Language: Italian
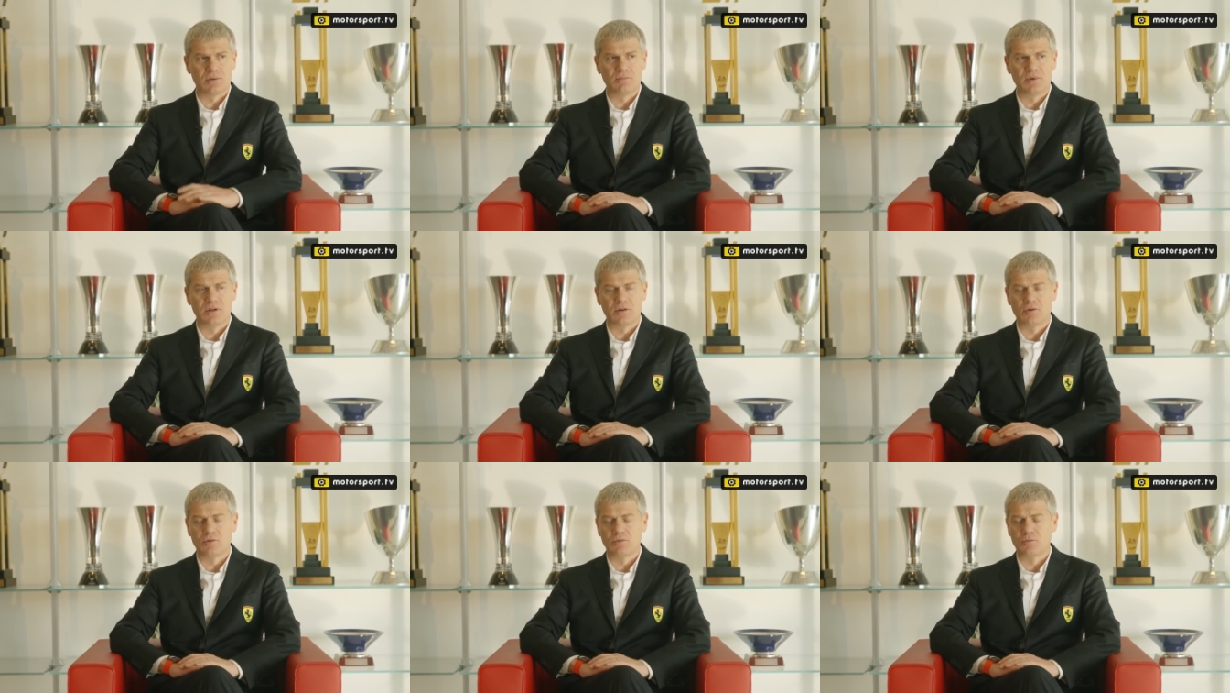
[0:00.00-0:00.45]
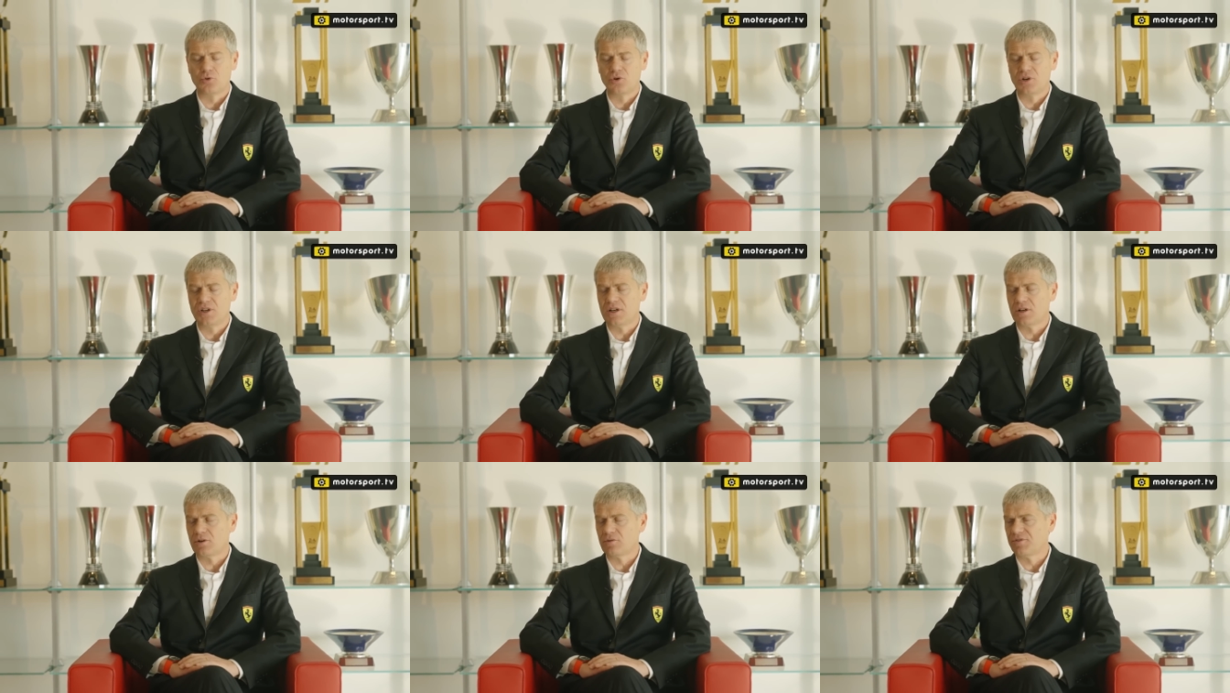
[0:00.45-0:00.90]
con
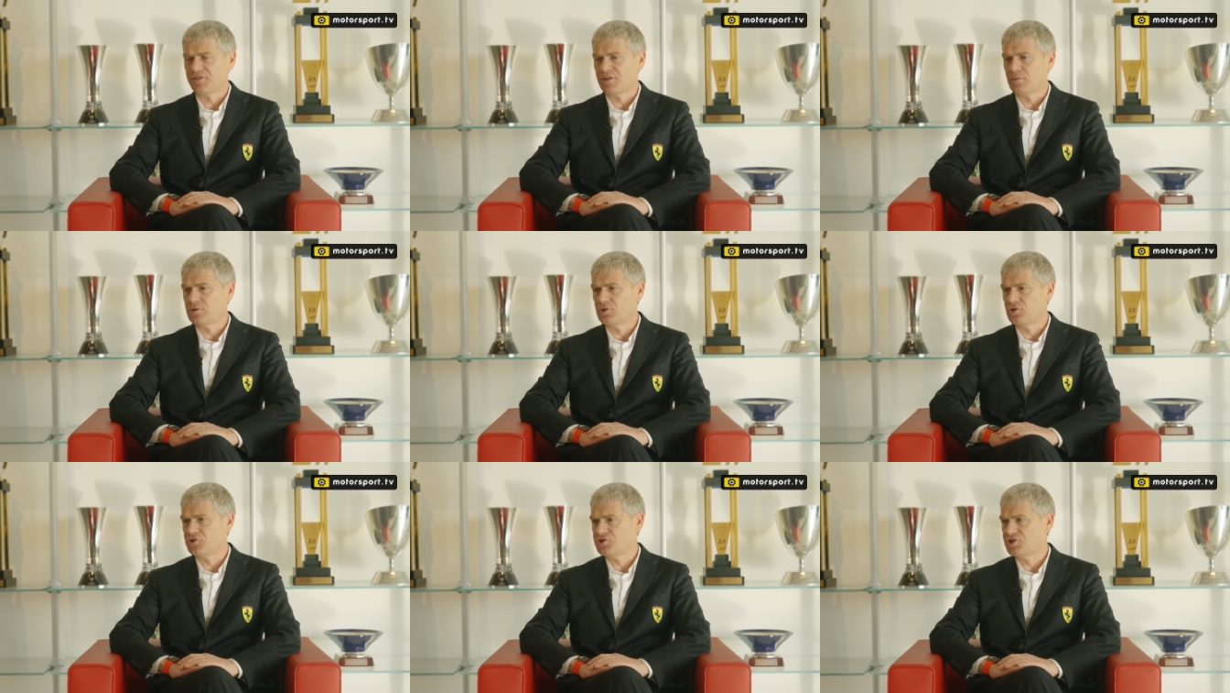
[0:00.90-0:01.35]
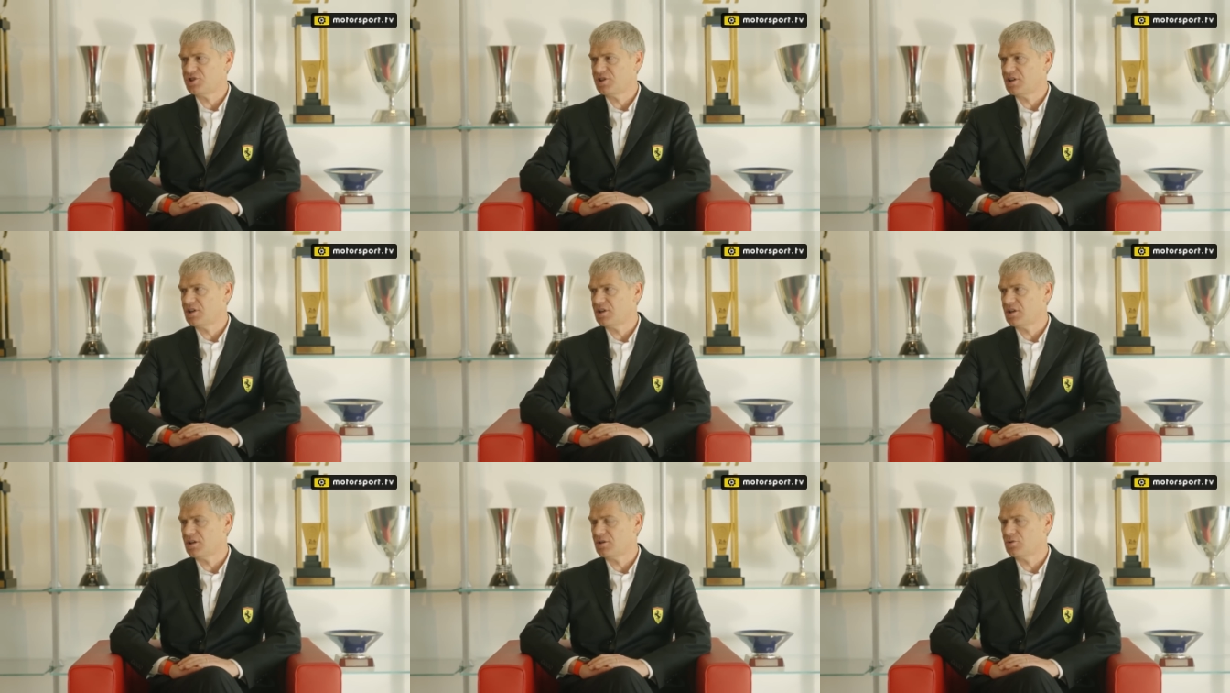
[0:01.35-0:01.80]
Molina non siamo
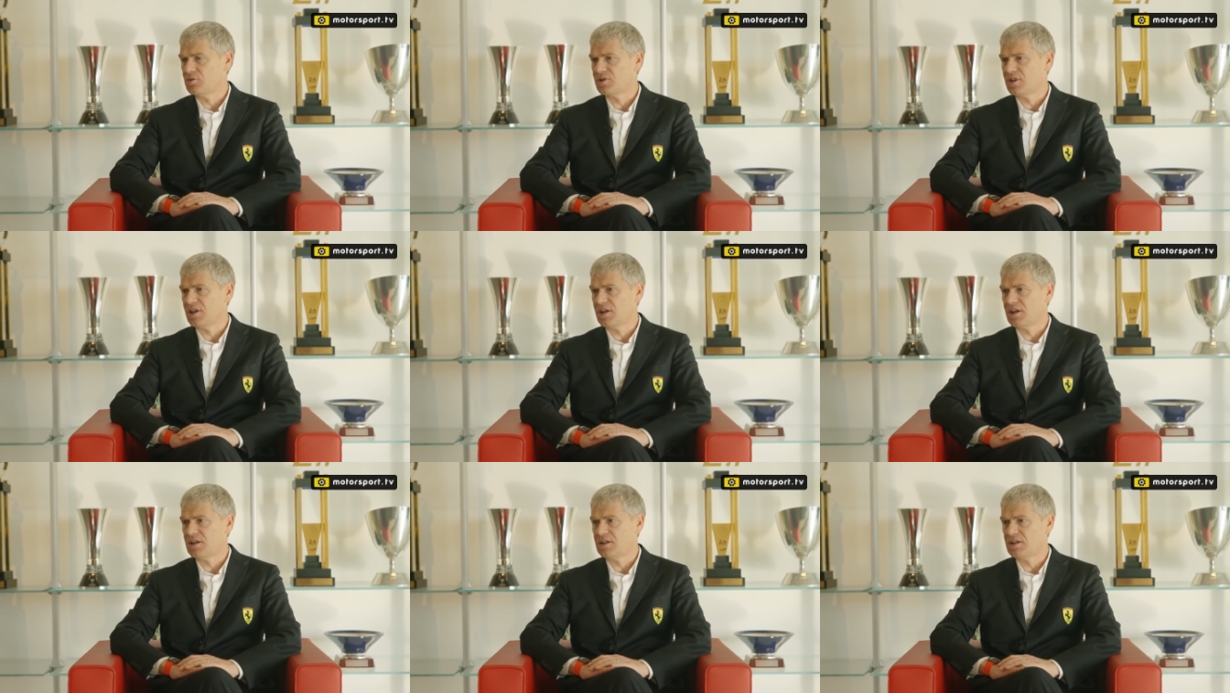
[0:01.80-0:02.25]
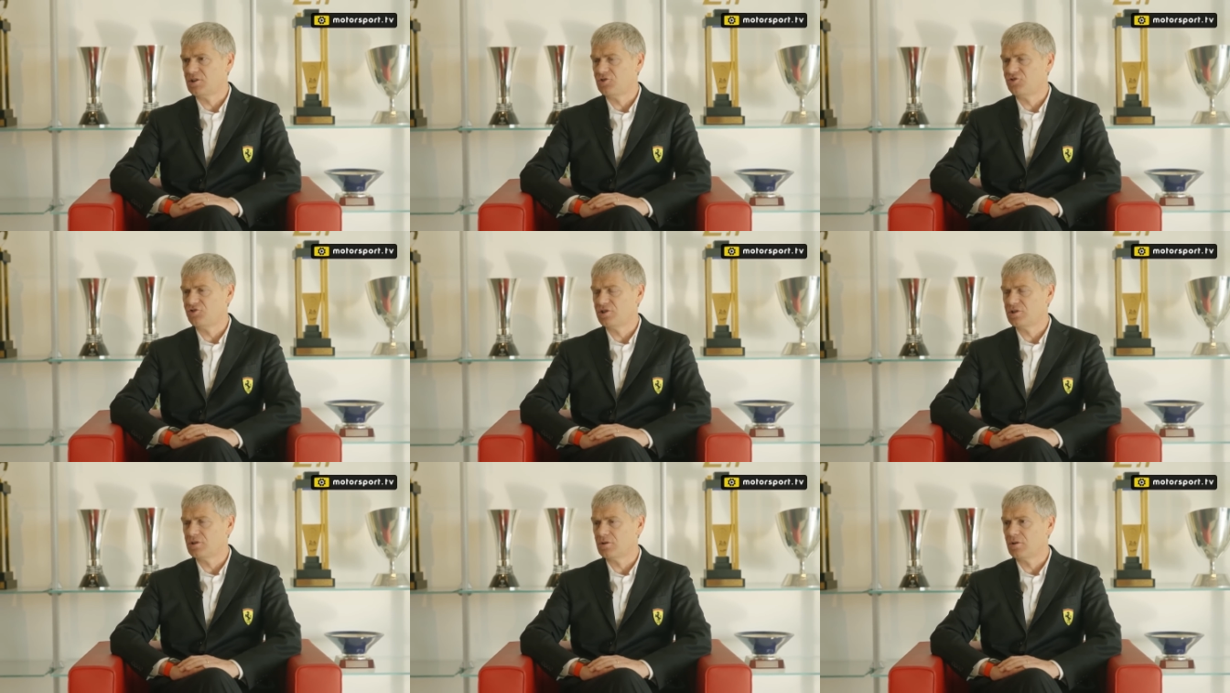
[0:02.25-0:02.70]
riusciti ad ottenere il
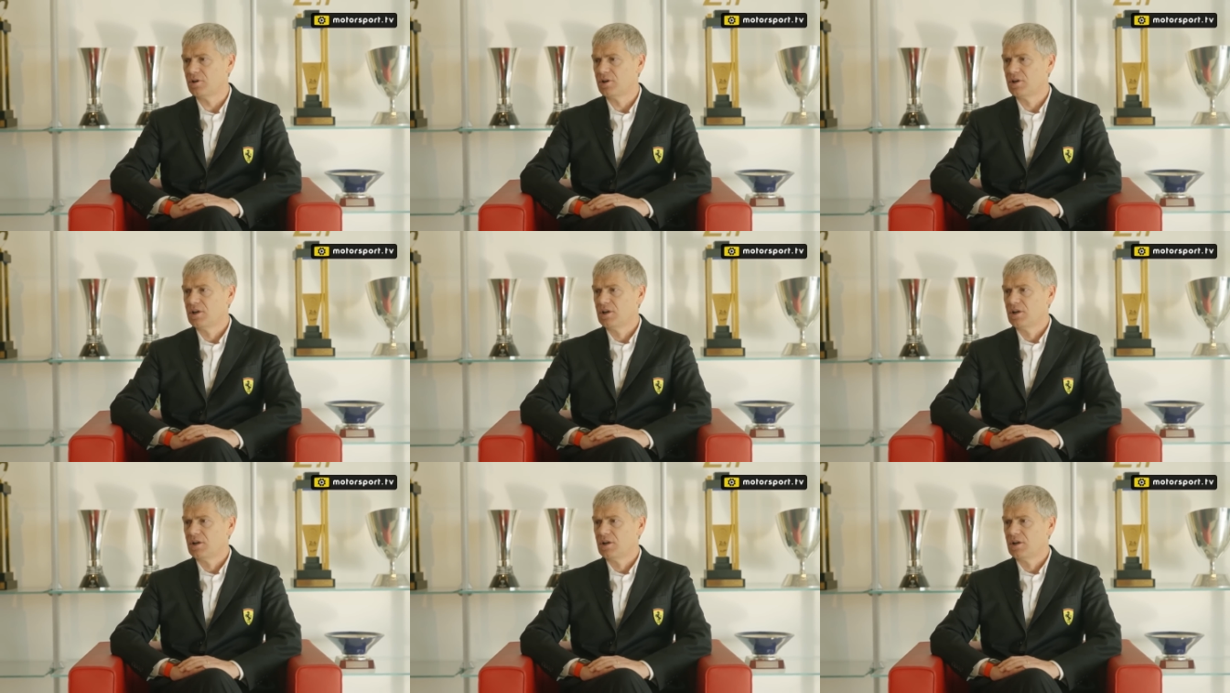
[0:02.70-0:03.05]
giro